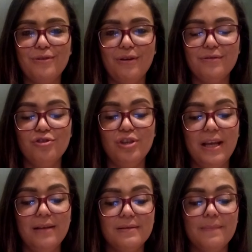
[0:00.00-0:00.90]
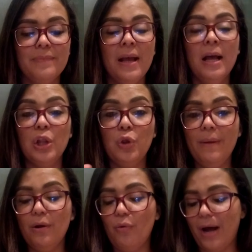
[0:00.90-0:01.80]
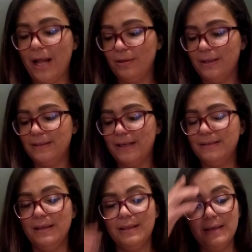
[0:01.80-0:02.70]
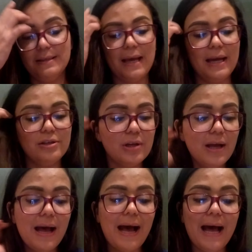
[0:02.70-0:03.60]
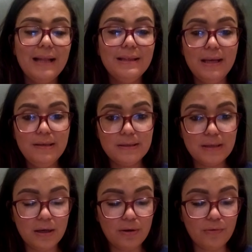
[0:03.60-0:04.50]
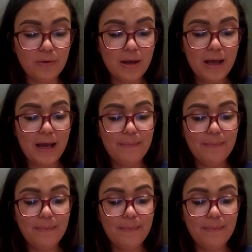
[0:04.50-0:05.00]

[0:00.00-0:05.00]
nossos direitos. Número 4, na 67, atenção! É